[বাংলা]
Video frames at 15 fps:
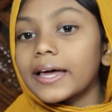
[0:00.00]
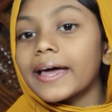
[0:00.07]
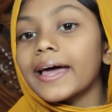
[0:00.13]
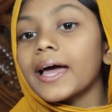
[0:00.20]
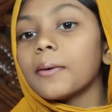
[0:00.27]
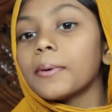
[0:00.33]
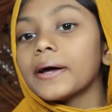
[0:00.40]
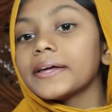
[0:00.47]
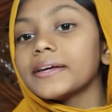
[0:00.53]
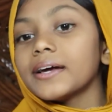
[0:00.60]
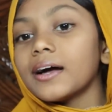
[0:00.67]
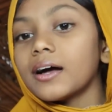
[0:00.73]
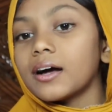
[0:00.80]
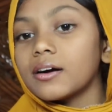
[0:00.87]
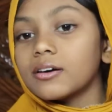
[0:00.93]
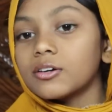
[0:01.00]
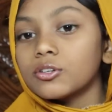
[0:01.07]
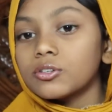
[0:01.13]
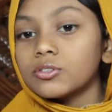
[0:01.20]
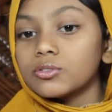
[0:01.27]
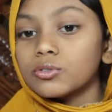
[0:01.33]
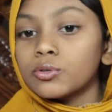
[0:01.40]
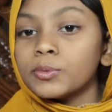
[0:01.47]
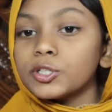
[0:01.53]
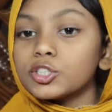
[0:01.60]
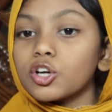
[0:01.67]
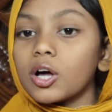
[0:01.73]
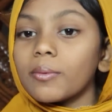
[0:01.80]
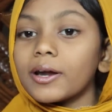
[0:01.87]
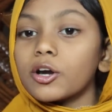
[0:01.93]
হ্যাঁ ভাইয়া তুমি
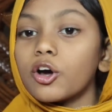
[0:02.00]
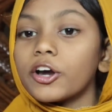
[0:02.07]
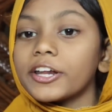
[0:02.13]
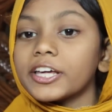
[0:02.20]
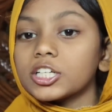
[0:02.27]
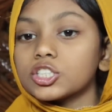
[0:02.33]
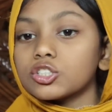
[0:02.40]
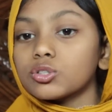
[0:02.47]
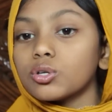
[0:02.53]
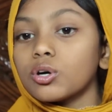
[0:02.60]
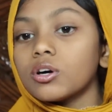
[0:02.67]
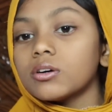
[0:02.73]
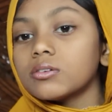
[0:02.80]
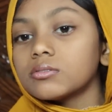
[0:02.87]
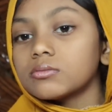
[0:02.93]
তো আমার ঘরে এসো তো